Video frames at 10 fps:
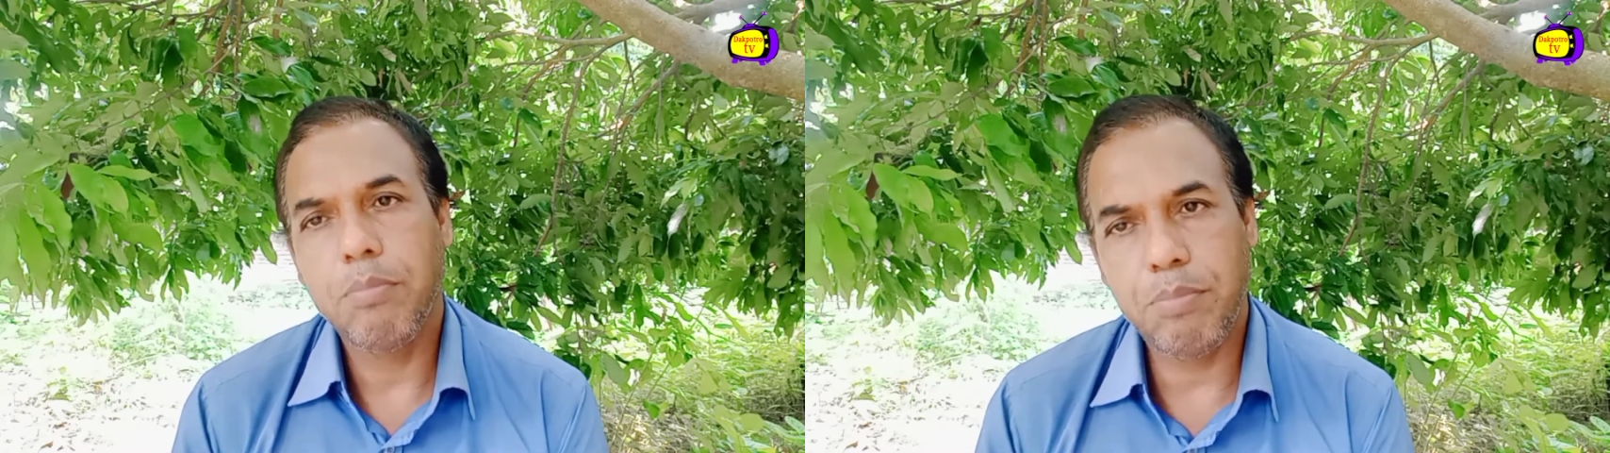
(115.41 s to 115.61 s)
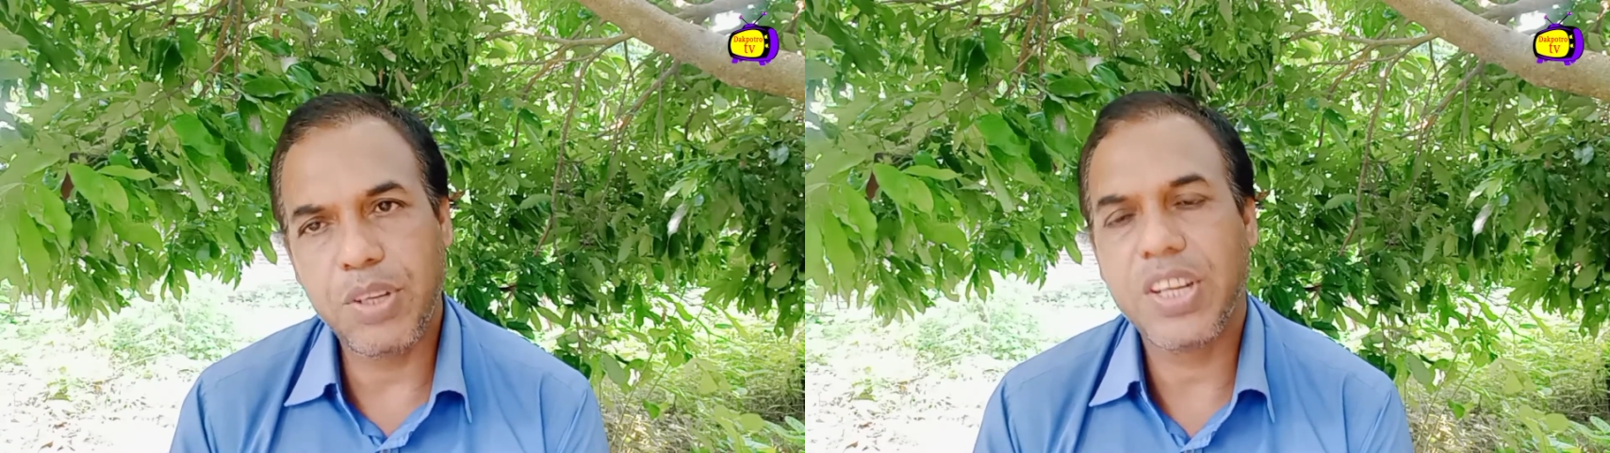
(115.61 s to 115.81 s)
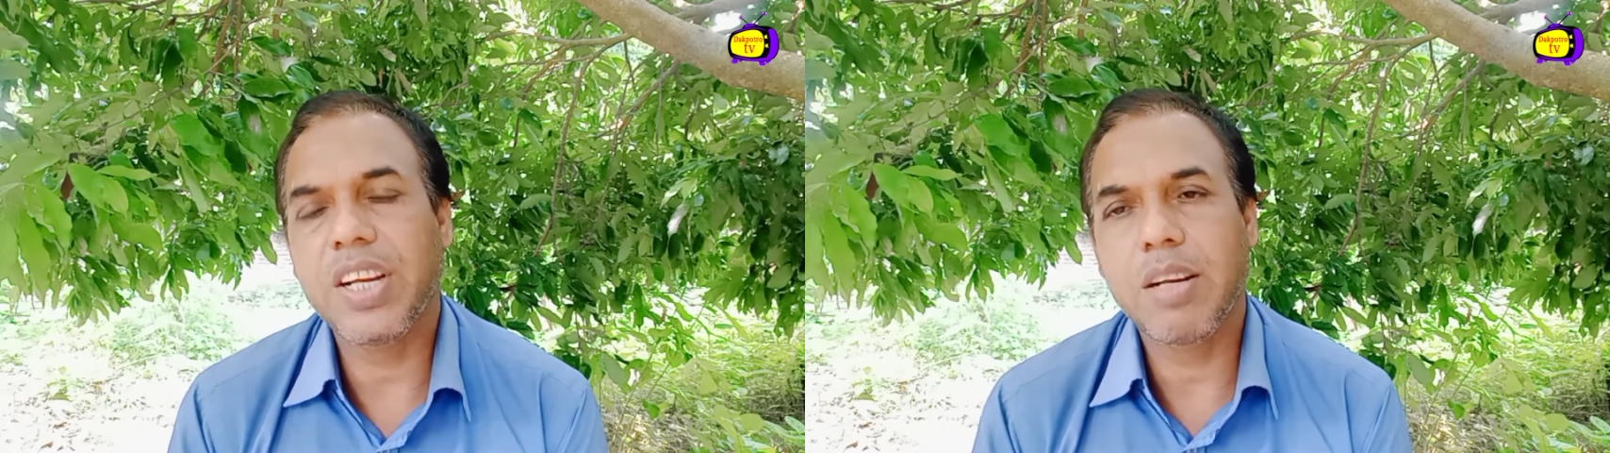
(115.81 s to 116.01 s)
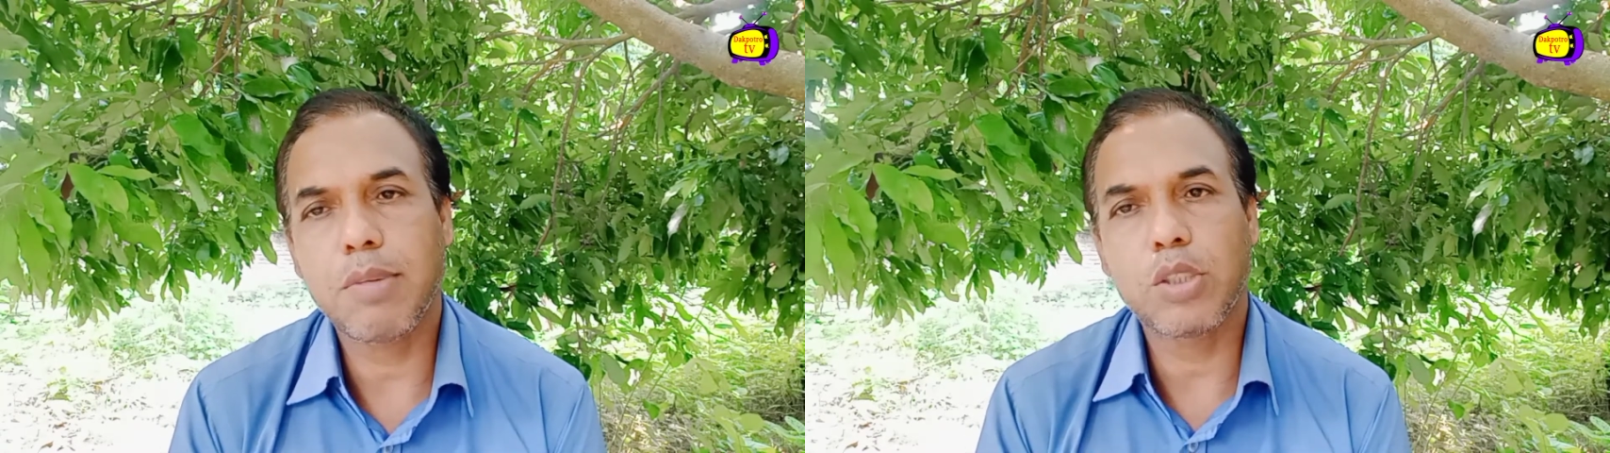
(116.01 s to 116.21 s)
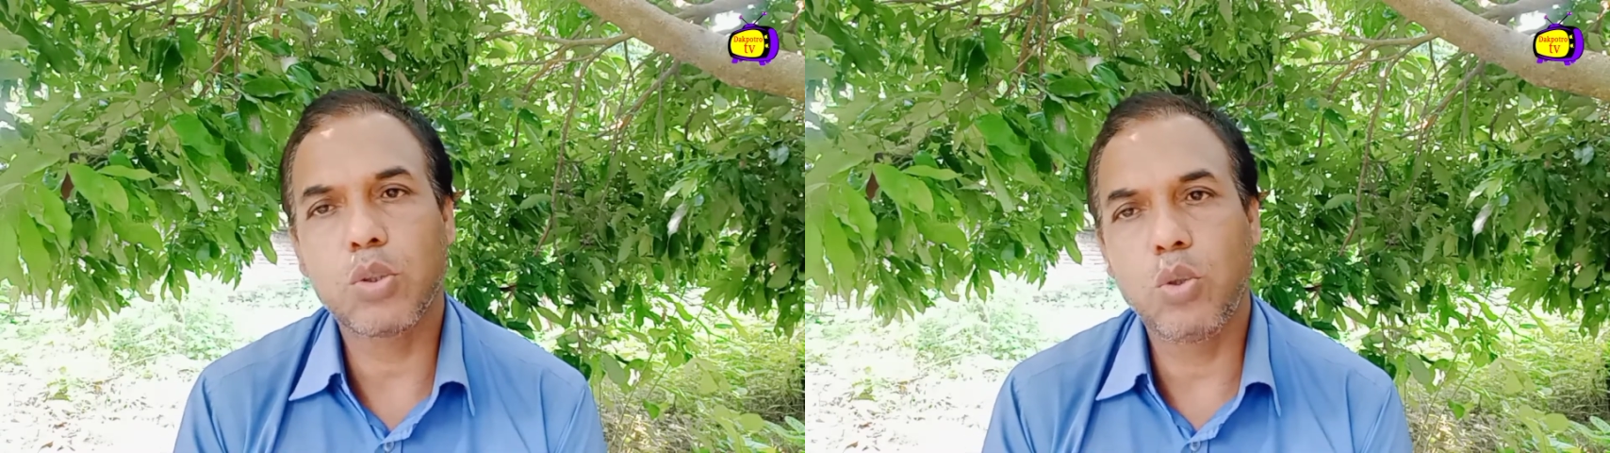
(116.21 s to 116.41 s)
ব্রিটেনের
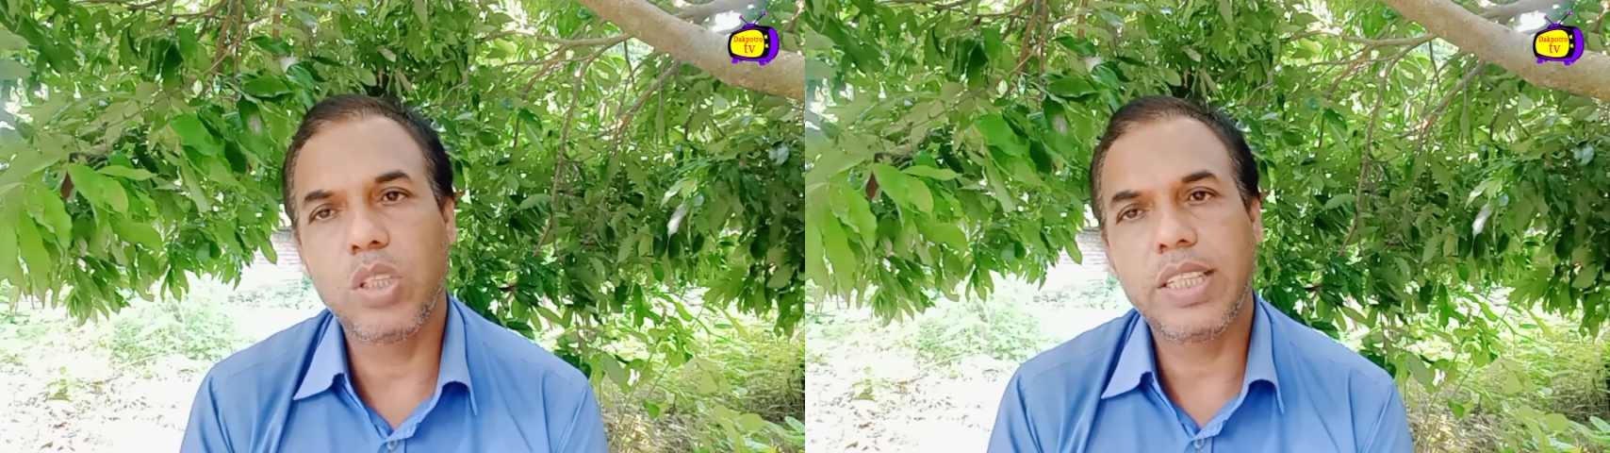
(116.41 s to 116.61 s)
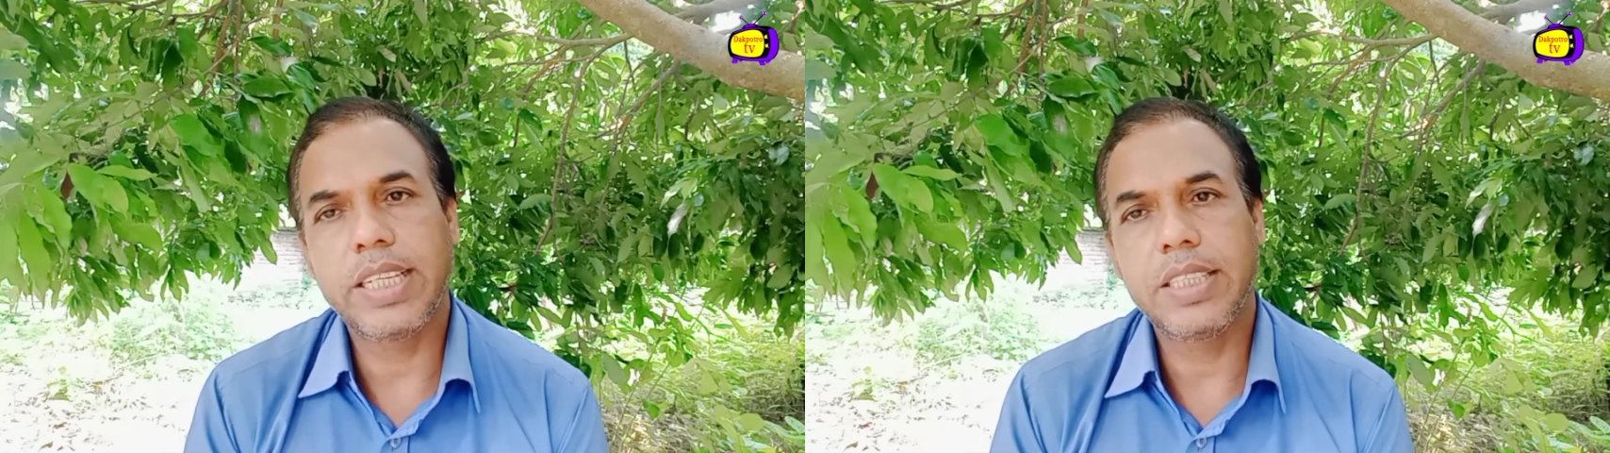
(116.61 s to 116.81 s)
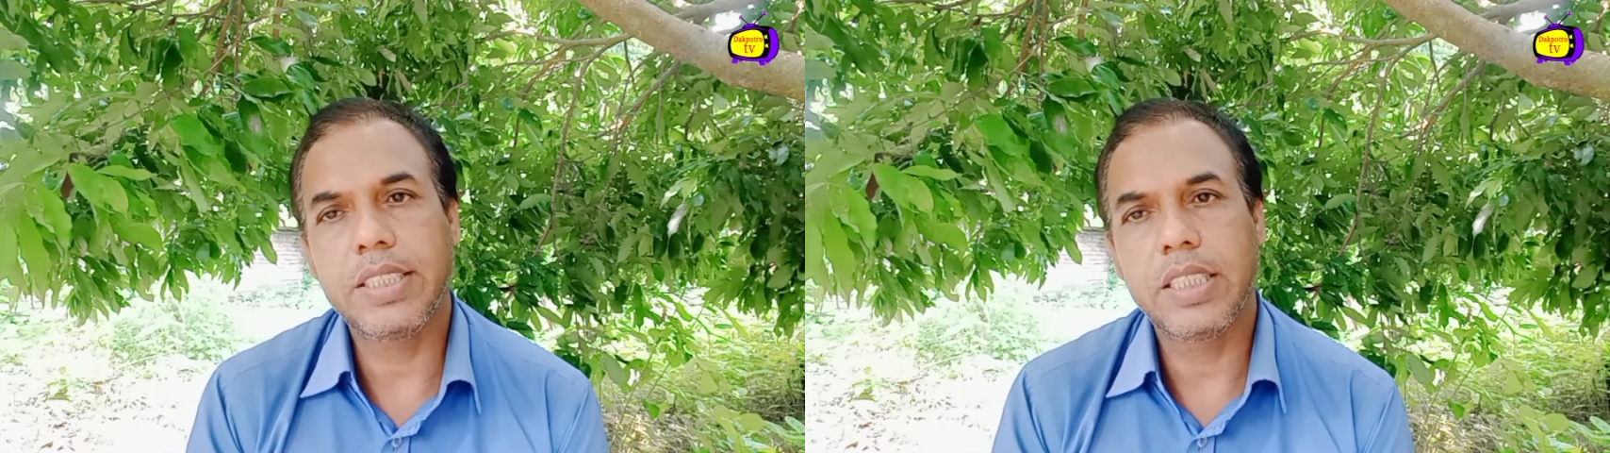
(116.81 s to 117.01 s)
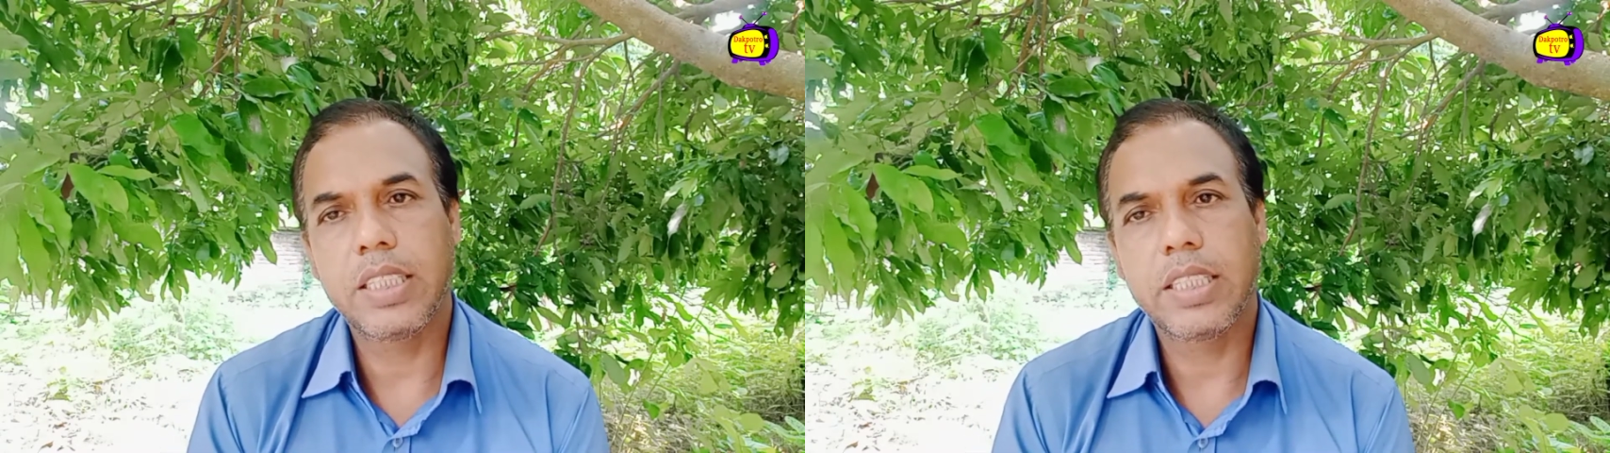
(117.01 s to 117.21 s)
মানুষগুলি দেখেছি